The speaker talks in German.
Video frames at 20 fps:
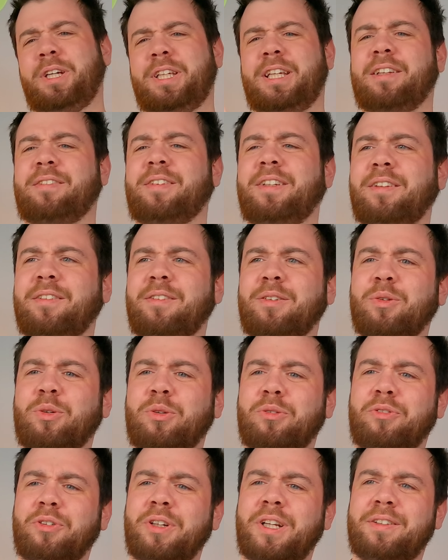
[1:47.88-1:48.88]
ich hasse diesen
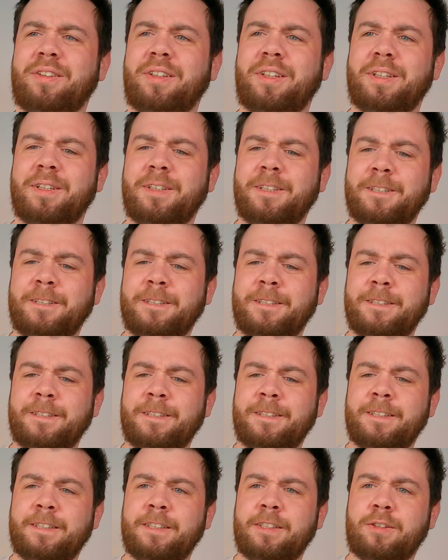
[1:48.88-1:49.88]
Geruch von Essig.
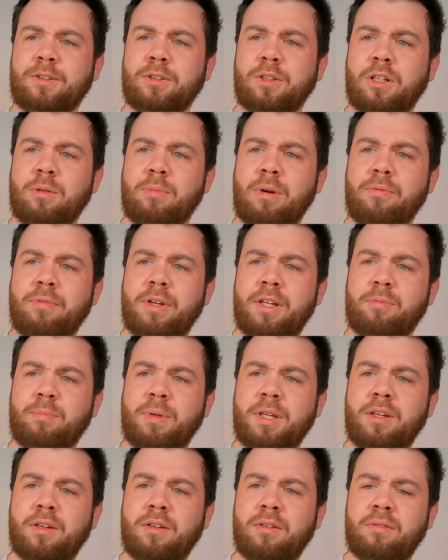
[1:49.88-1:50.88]
So, dann machen wir jetzt
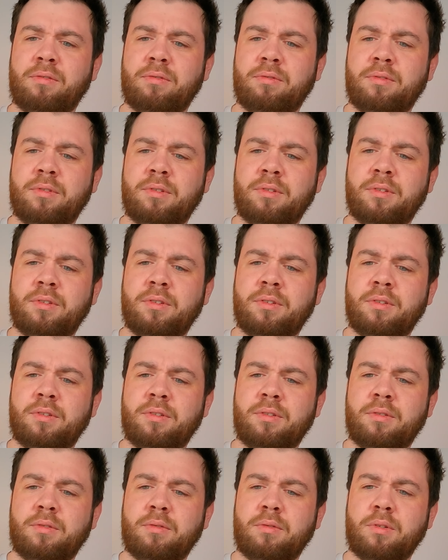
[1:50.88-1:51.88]
mal hier
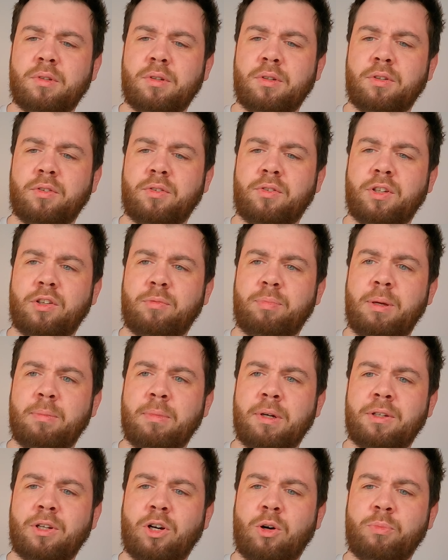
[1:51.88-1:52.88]
Oh, das ist jetzt Pi
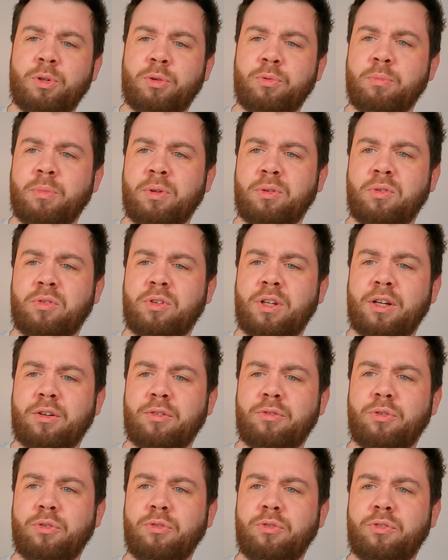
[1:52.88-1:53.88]
mal Daumen. Ich würde mal so
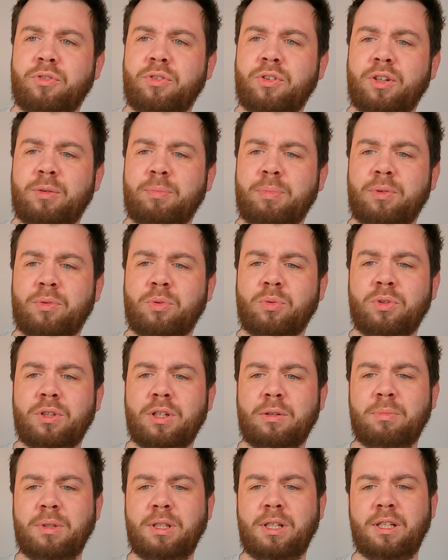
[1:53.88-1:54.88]
sagen 50 bis
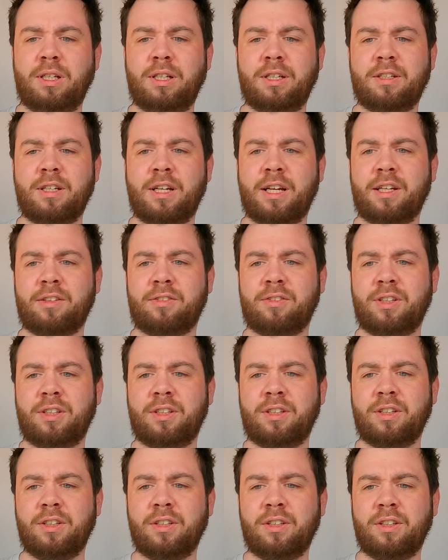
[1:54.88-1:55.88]
100 Milliliter
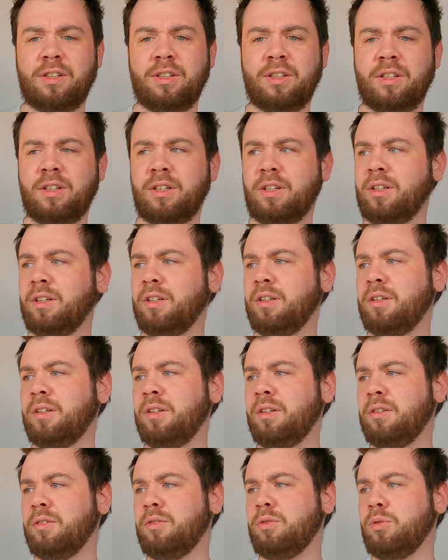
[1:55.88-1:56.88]
Essig.
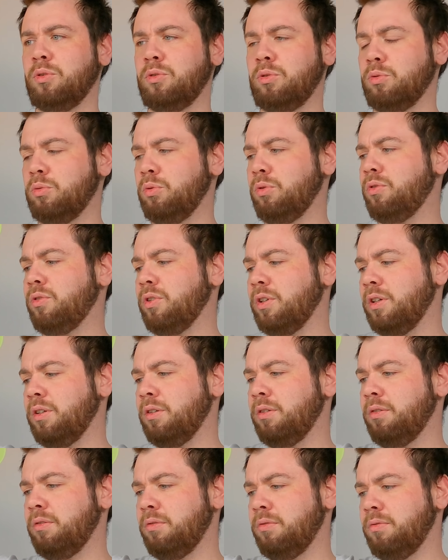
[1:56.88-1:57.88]
Sollte gut
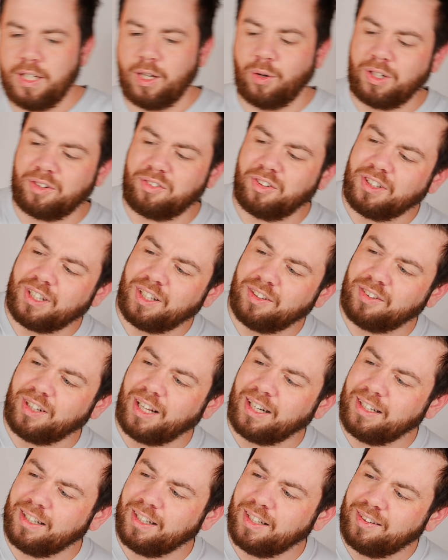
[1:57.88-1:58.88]
sein. Und das
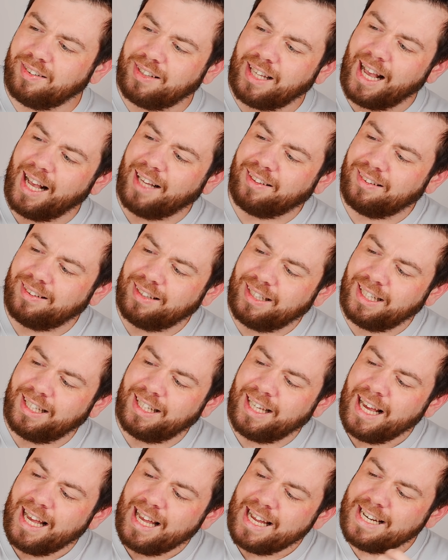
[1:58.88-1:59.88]
Interessante ist, der
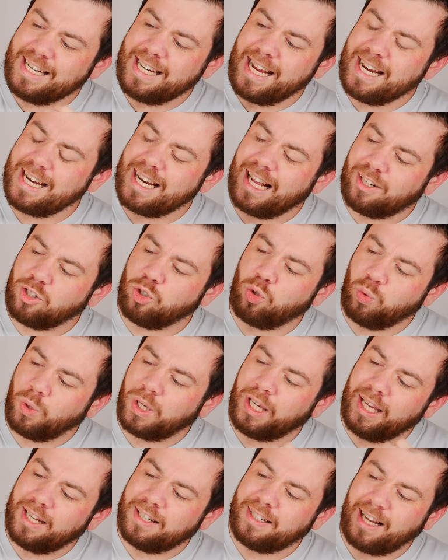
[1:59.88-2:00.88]
Essig
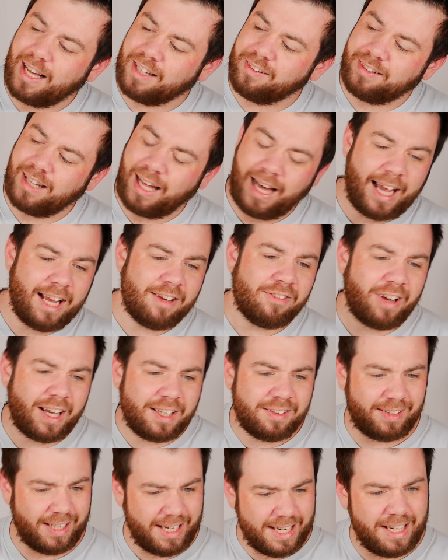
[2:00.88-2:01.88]
denaturiert das
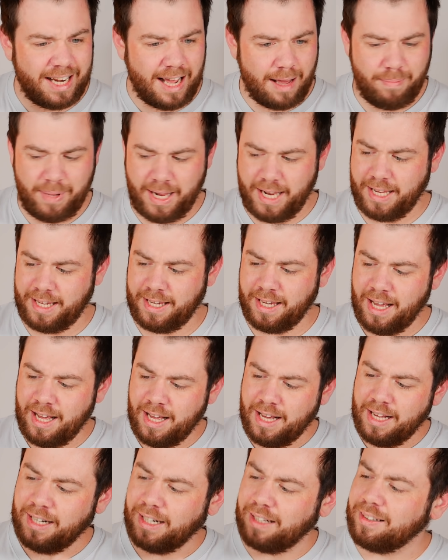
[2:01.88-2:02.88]
Eiweiß in der Milch.
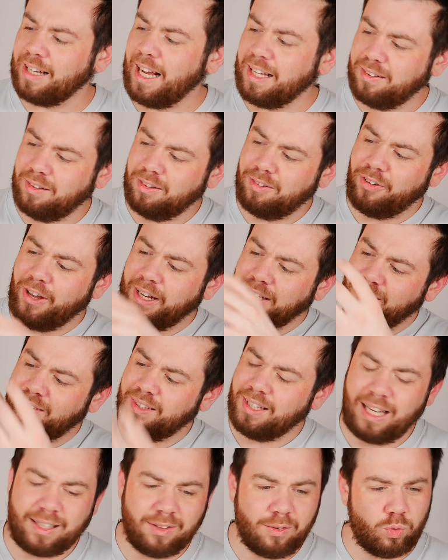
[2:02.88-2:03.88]
Das heißt, es fängt
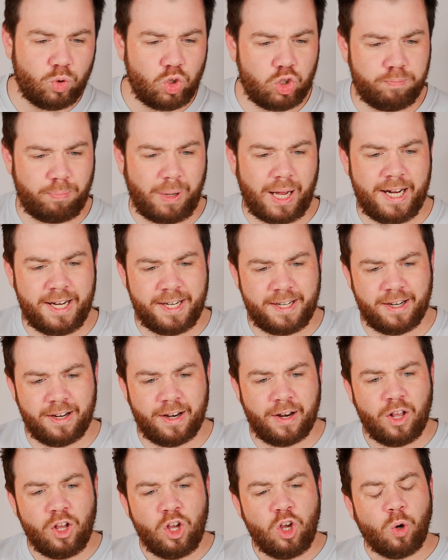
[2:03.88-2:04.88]
sich an zu
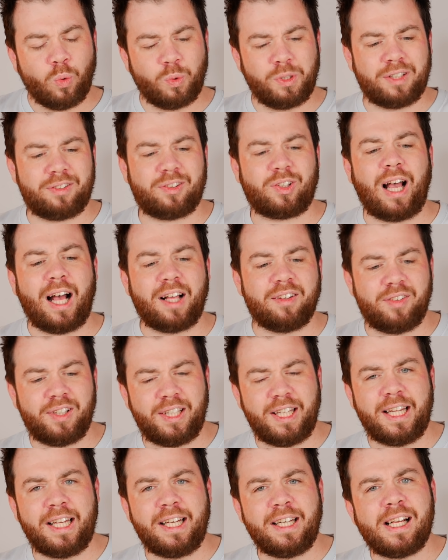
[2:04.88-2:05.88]
spalten. Und das
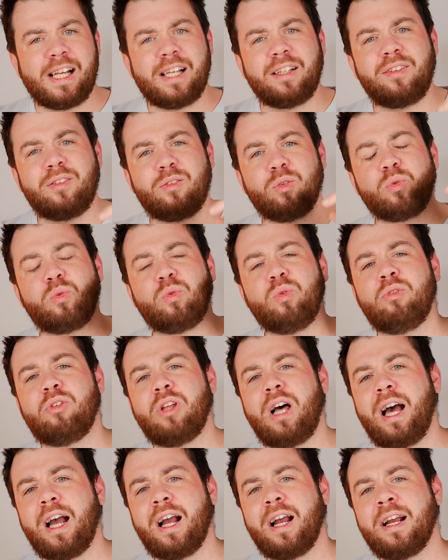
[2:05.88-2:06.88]
Casein ist
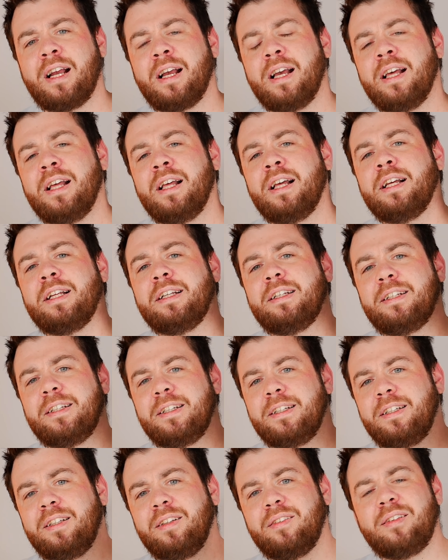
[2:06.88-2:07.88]
sozusagen
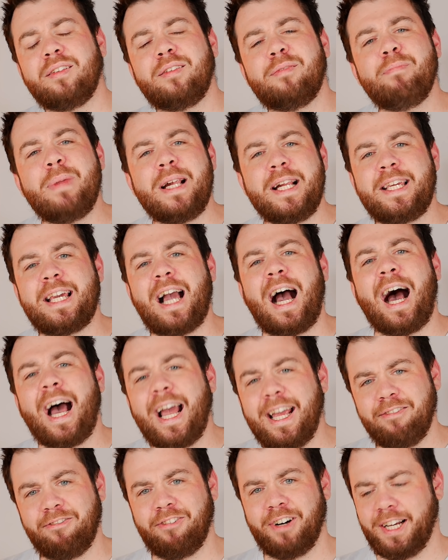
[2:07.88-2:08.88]
dieses
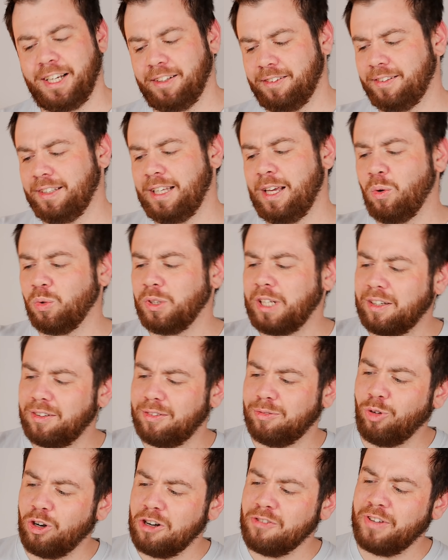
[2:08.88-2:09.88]
Milcheiweiß. Ne? Und
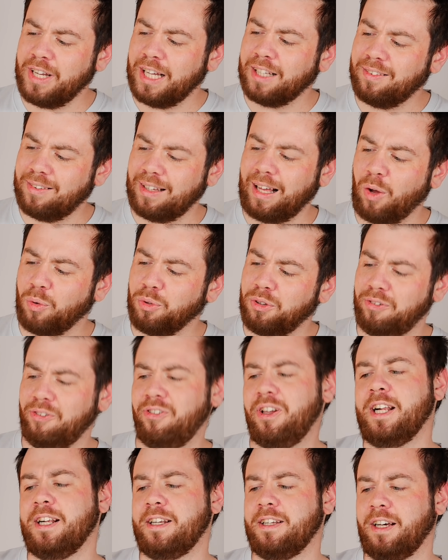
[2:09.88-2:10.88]
das wollen wir jetzt
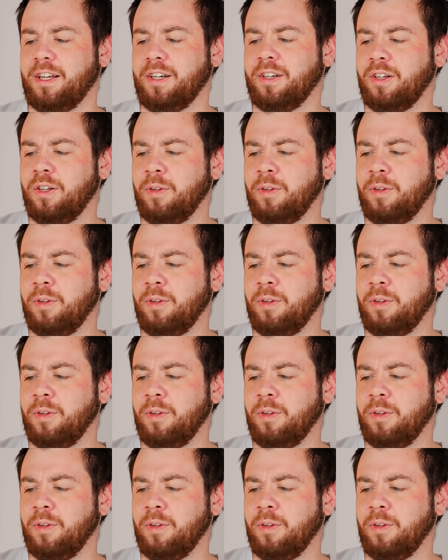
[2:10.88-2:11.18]
rausfiltern.